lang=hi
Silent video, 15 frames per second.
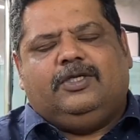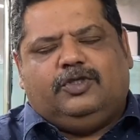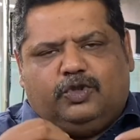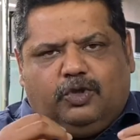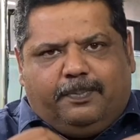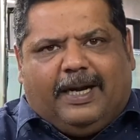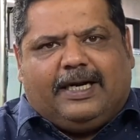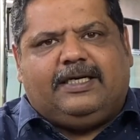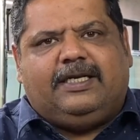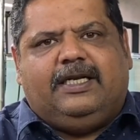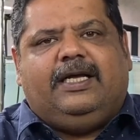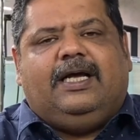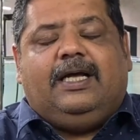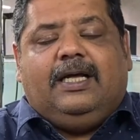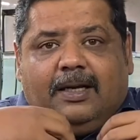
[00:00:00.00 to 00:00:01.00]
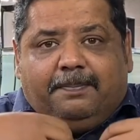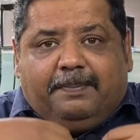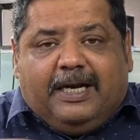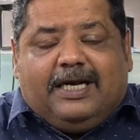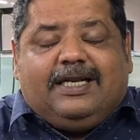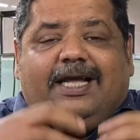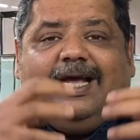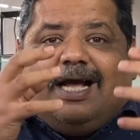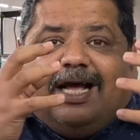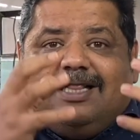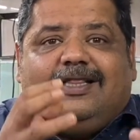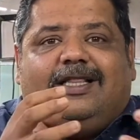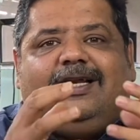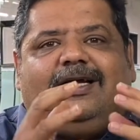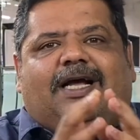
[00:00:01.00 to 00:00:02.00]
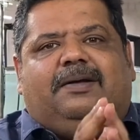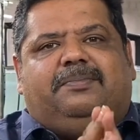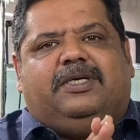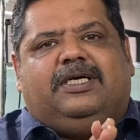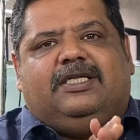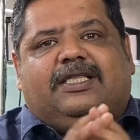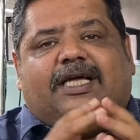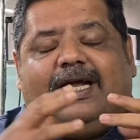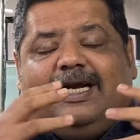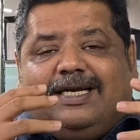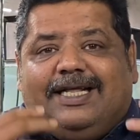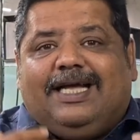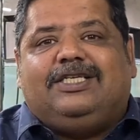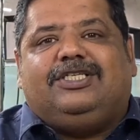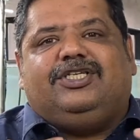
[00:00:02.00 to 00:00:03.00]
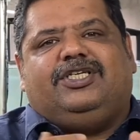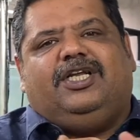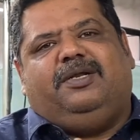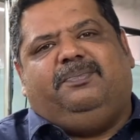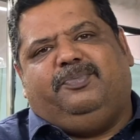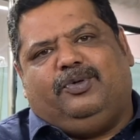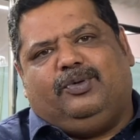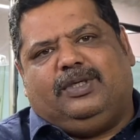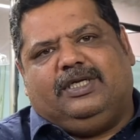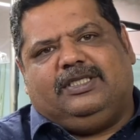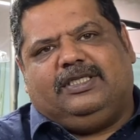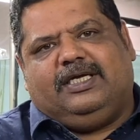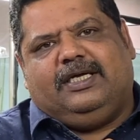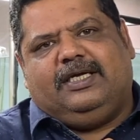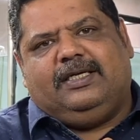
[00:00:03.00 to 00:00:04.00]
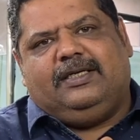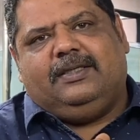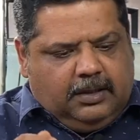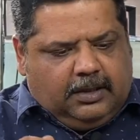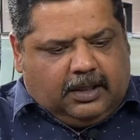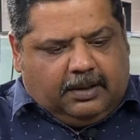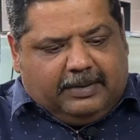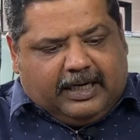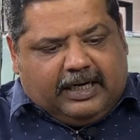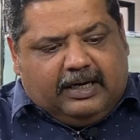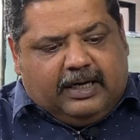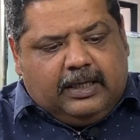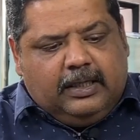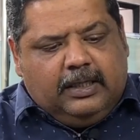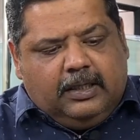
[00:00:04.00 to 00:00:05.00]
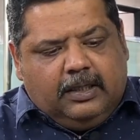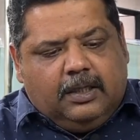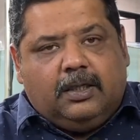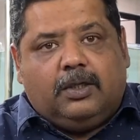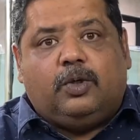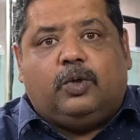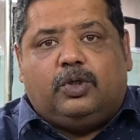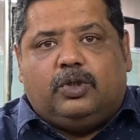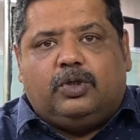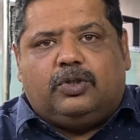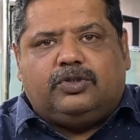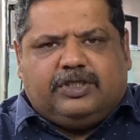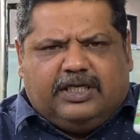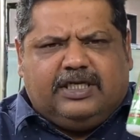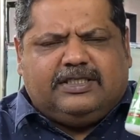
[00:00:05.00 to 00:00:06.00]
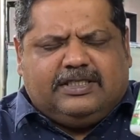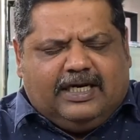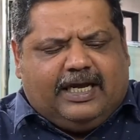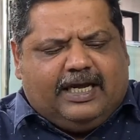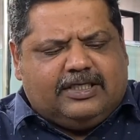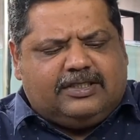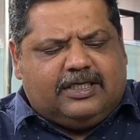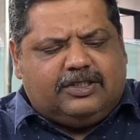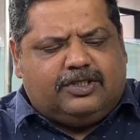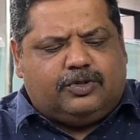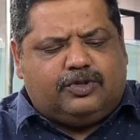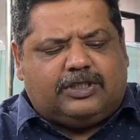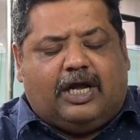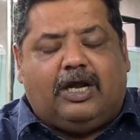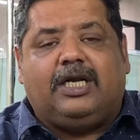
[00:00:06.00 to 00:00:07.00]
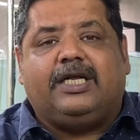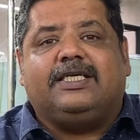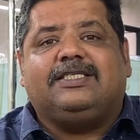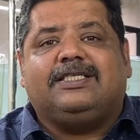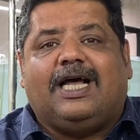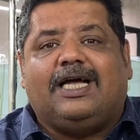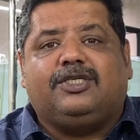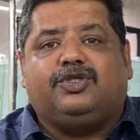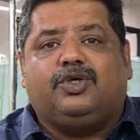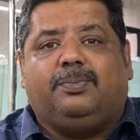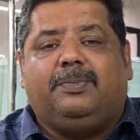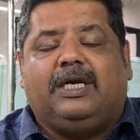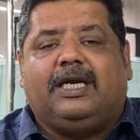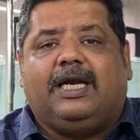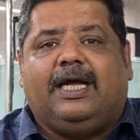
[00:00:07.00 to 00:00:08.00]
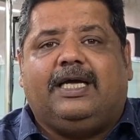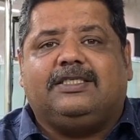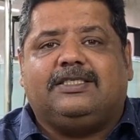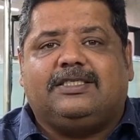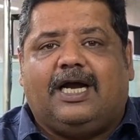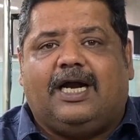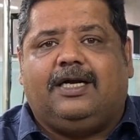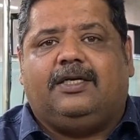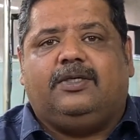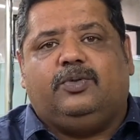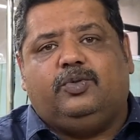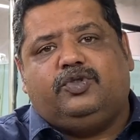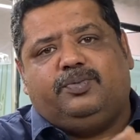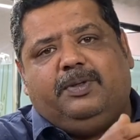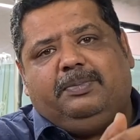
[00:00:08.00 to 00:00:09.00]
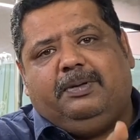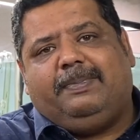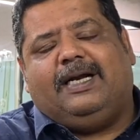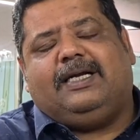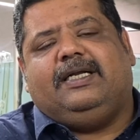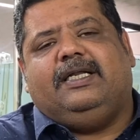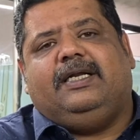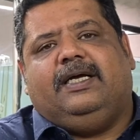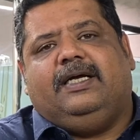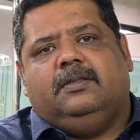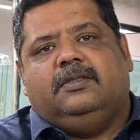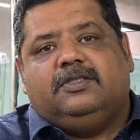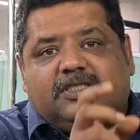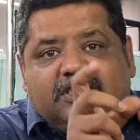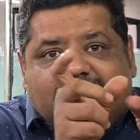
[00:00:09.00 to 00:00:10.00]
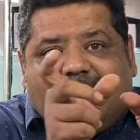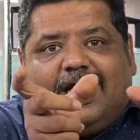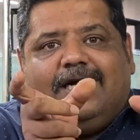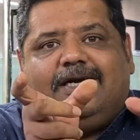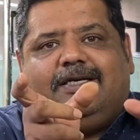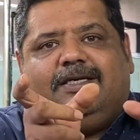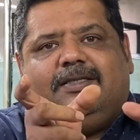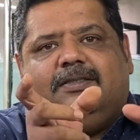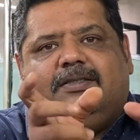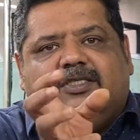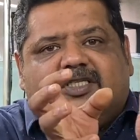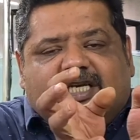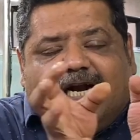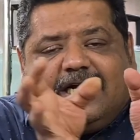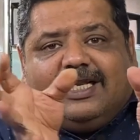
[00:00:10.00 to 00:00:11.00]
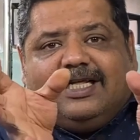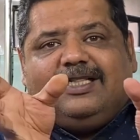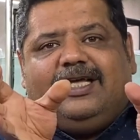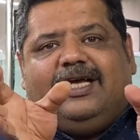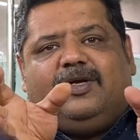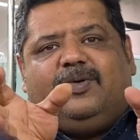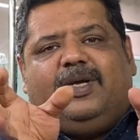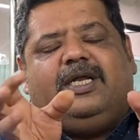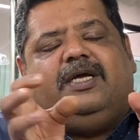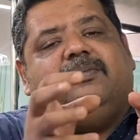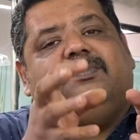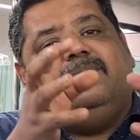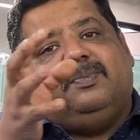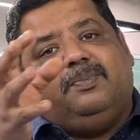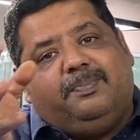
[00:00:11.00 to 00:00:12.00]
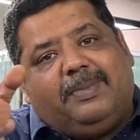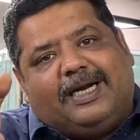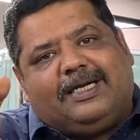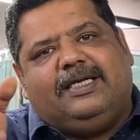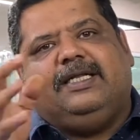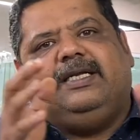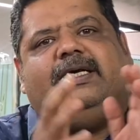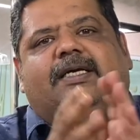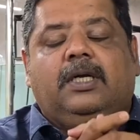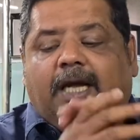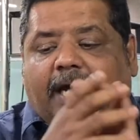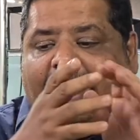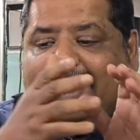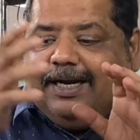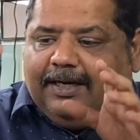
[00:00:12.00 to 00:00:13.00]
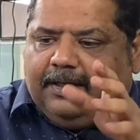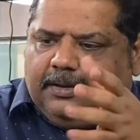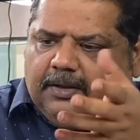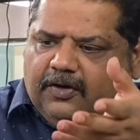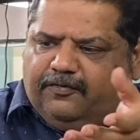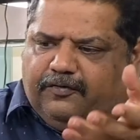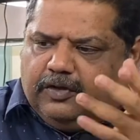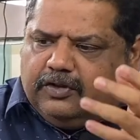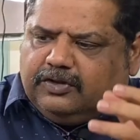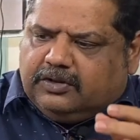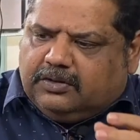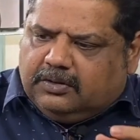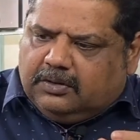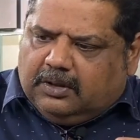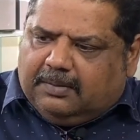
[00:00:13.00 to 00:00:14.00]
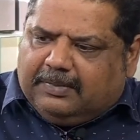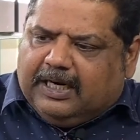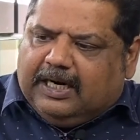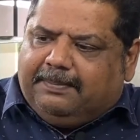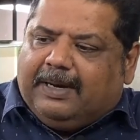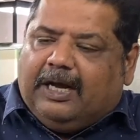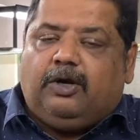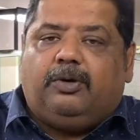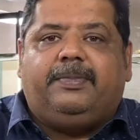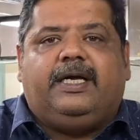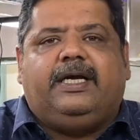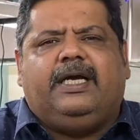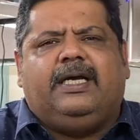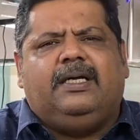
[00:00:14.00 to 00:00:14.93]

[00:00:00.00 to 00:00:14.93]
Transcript: जो बैक्टीरिया पेट के अंदर काम करता है डाइजेशन इंप्रूव करता है हमारा गुड ग्रो सीरीज नया से जो सॉइल के साथ जो मिल रहा है स्टार्ट उसमें भी बैक्टीरिया है स्टार्ट स्टार्टिंग दी एक्वेरियम बैक्टीरिया एंड ऑफ कोर्स हमारा बायोमीडिया